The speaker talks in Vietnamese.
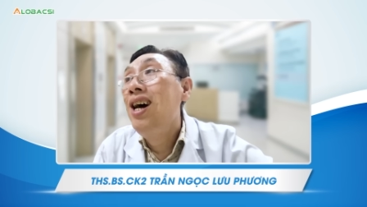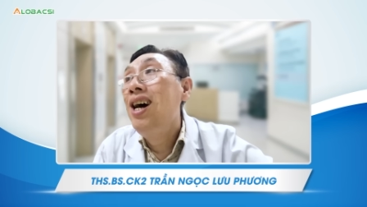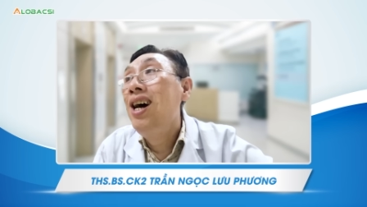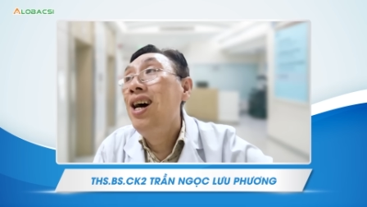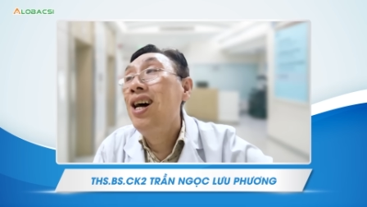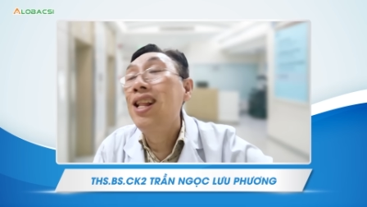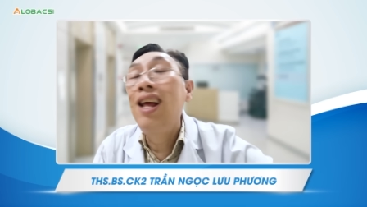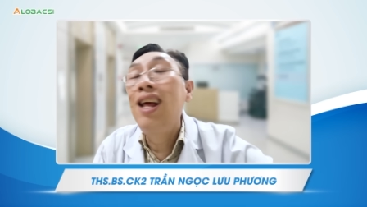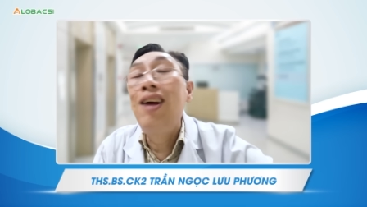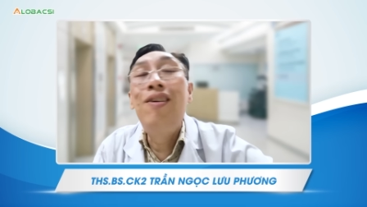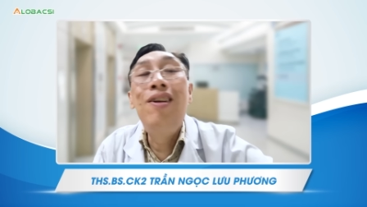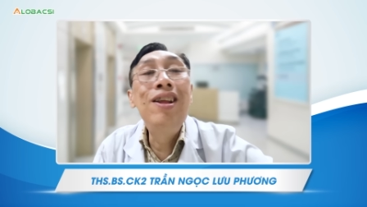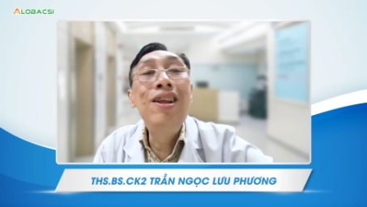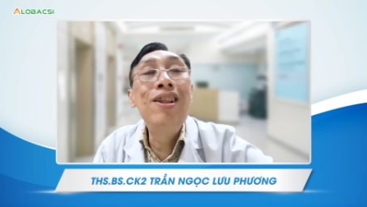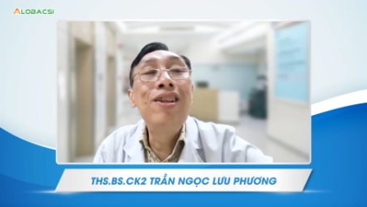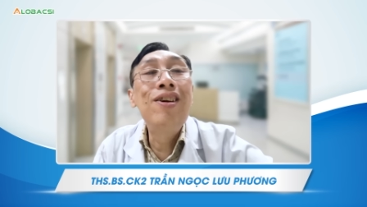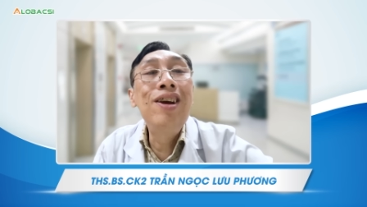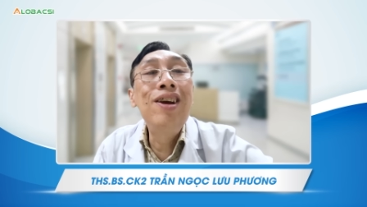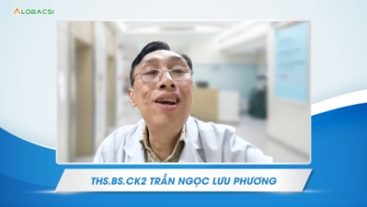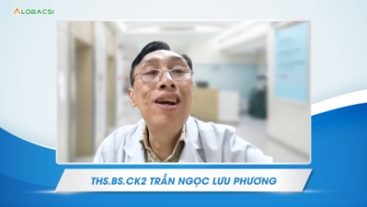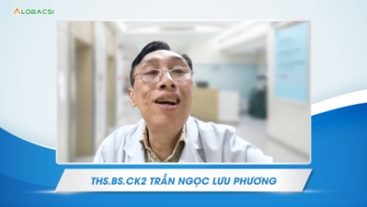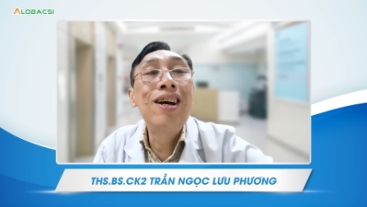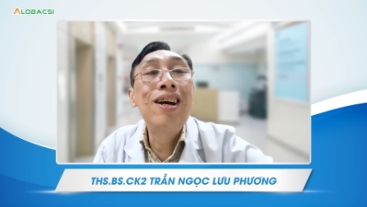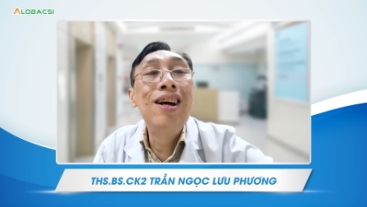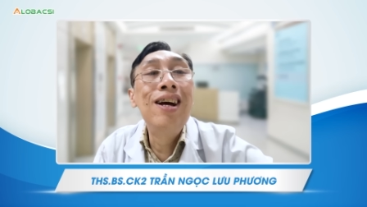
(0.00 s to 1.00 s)
à, theo lý
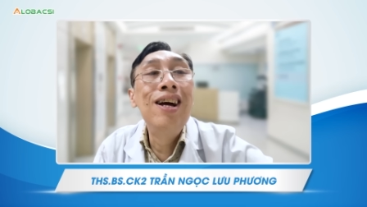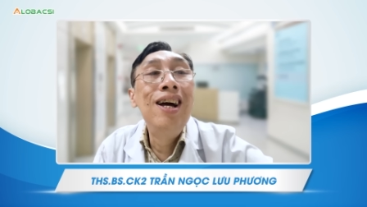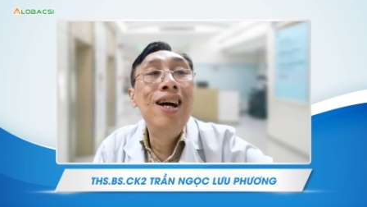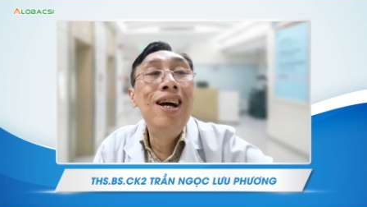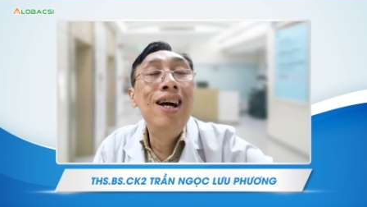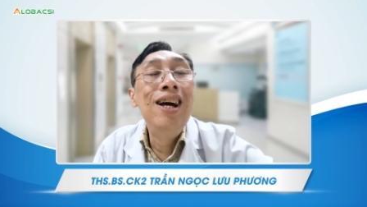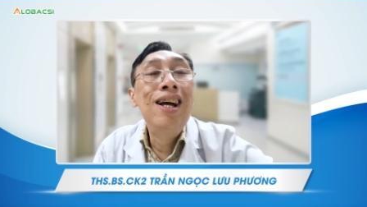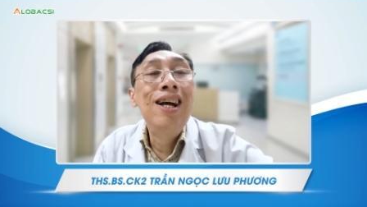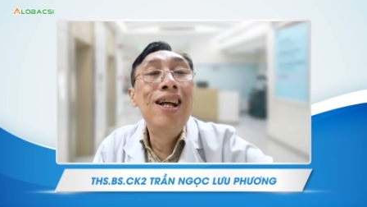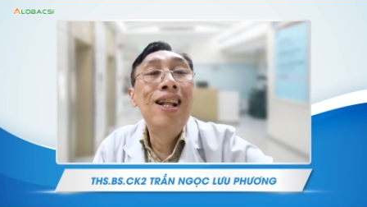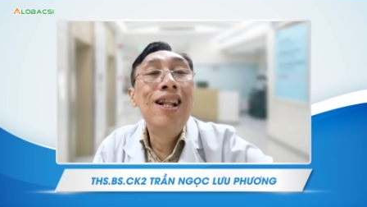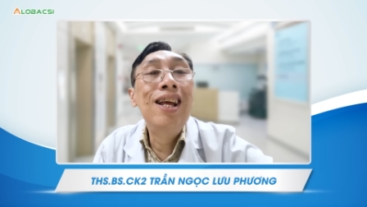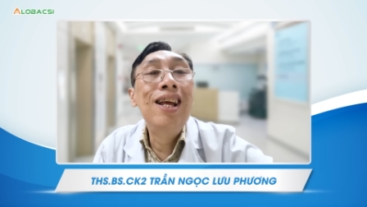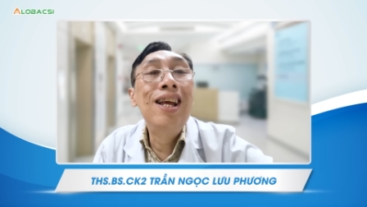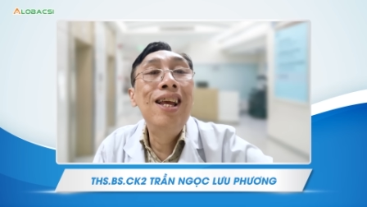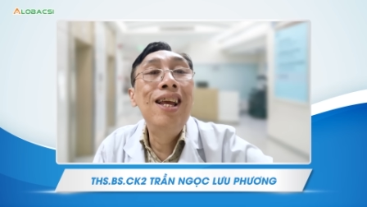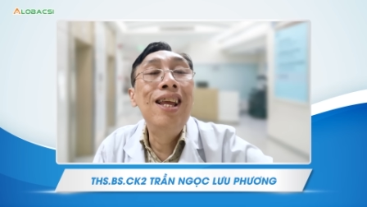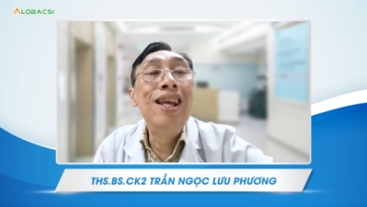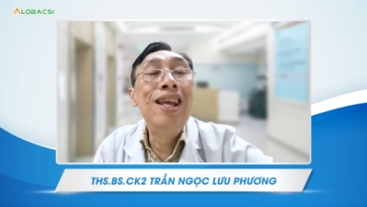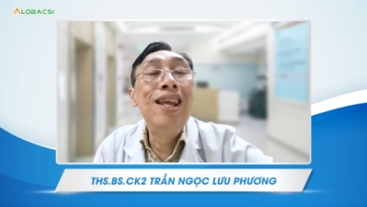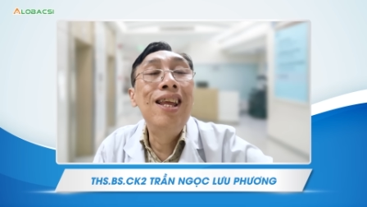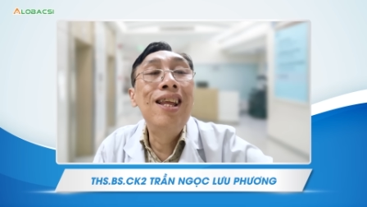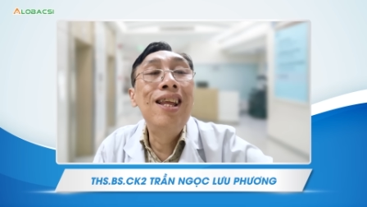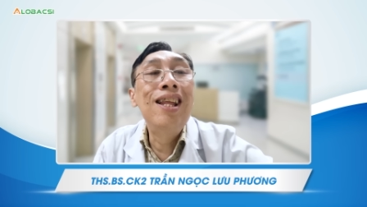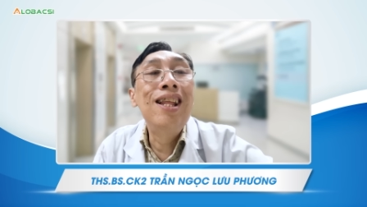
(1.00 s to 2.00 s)
thuyết
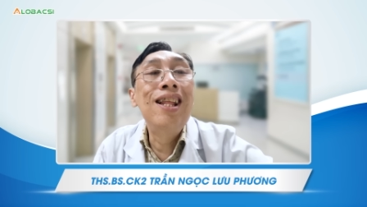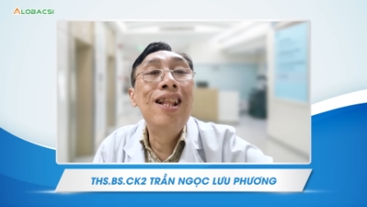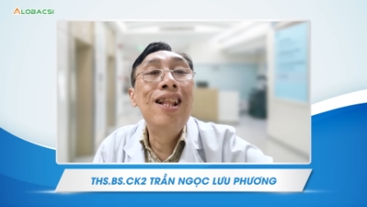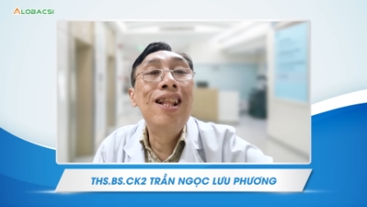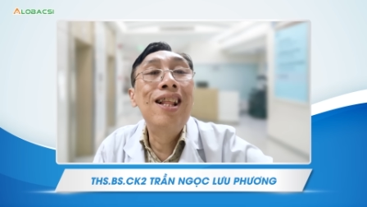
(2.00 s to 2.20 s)
thì